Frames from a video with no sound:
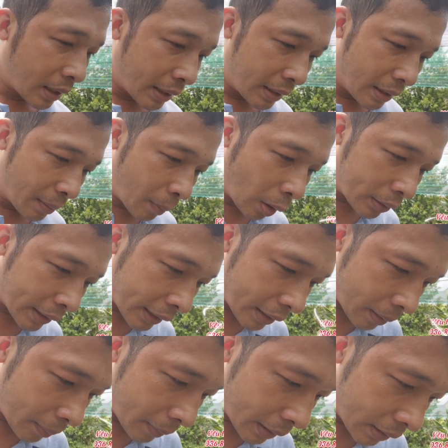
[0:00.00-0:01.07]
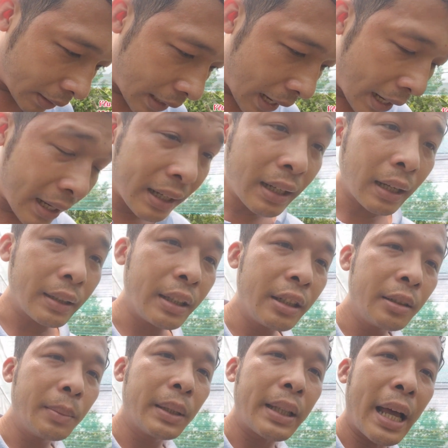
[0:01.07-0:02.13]
thì những bot này à, mình đã gần
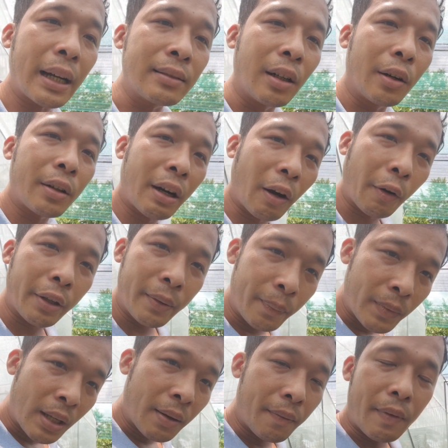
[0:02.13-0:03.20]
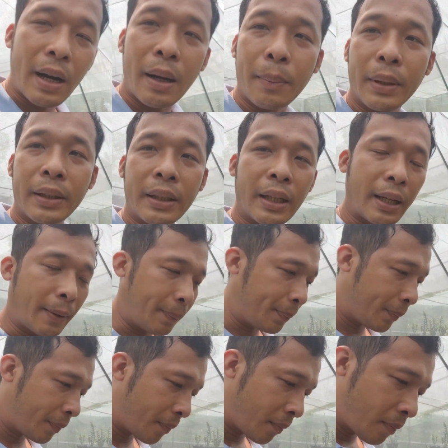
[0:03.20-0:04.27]
như mình đã lựa rồi và mình
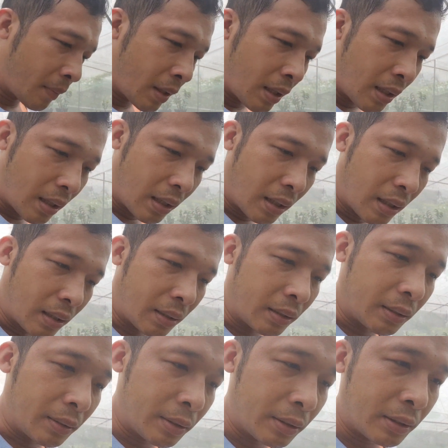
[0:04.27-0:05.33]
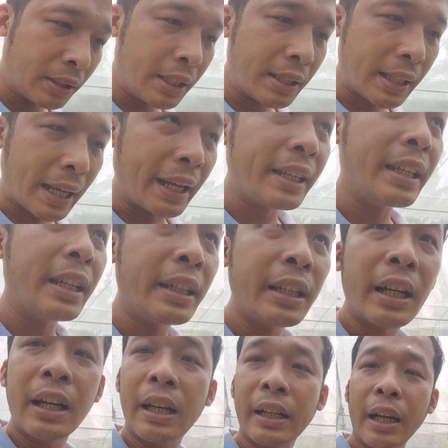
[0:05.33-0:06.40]
uh, chia sẻ
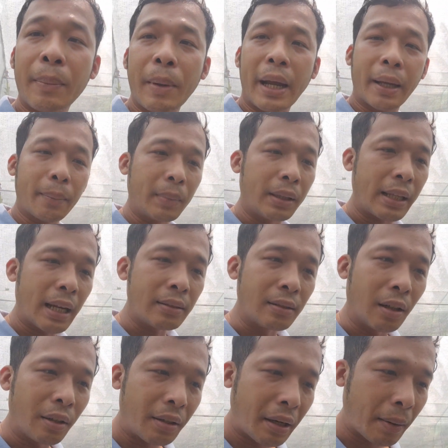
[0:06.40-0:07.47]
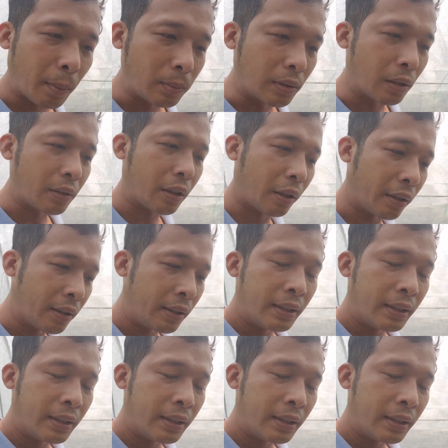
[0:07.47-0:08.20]
với uh, các bạn mình đã lựa ra một rồi